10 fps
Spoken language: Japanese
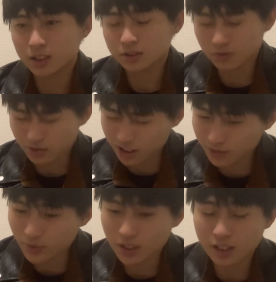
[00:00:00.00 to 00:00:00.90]
そんな
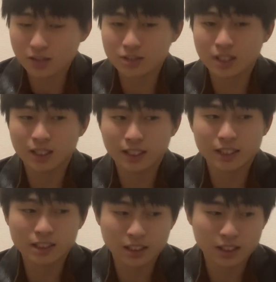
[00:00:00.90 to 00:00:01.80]
もん開く時間な
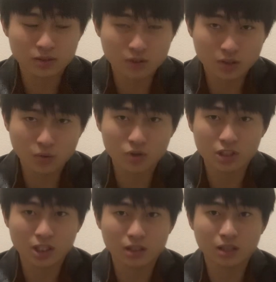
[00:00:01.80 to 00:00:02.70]
いしね、それどころ
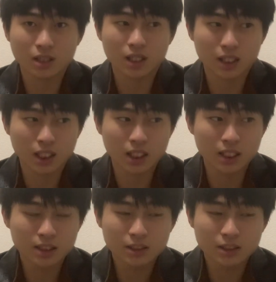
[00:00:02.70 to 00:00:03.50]
じゃなくなるからね、